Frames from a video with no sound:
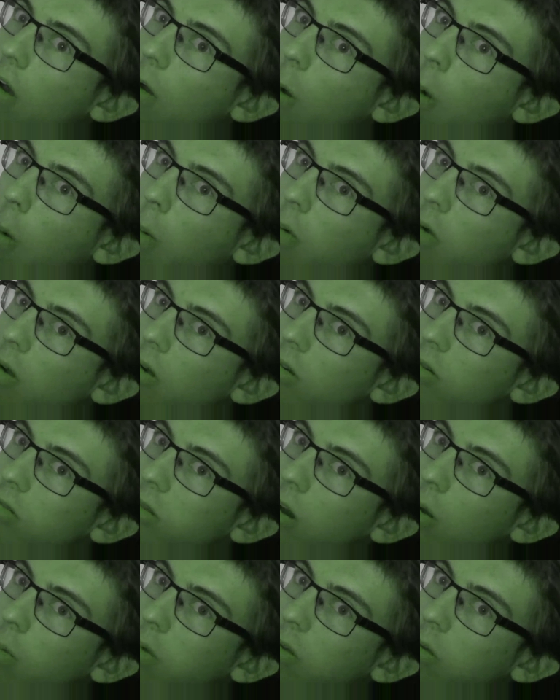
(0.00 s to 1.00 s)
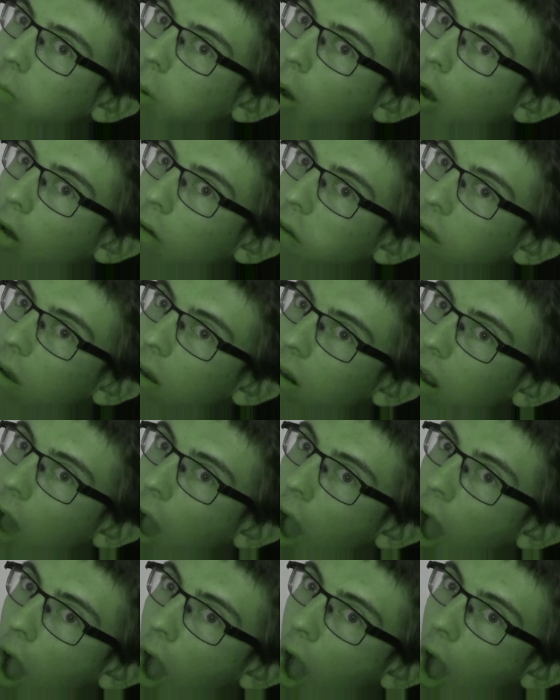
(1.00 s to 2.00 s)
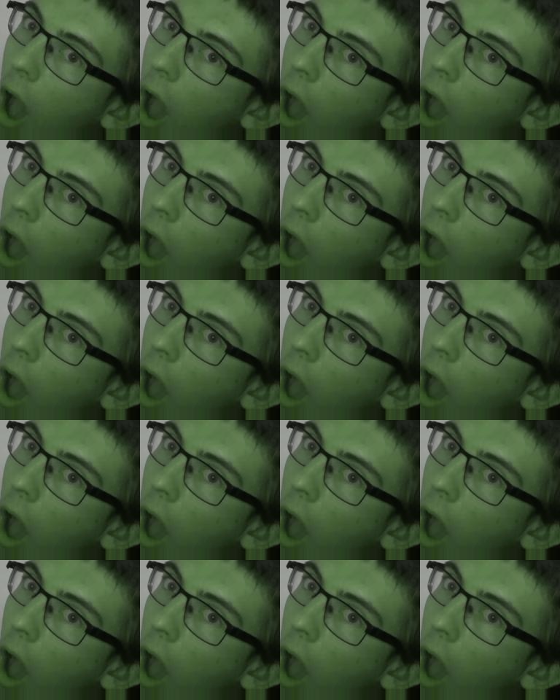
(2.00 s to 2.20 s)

Yy, umiesz zrobić morfinę?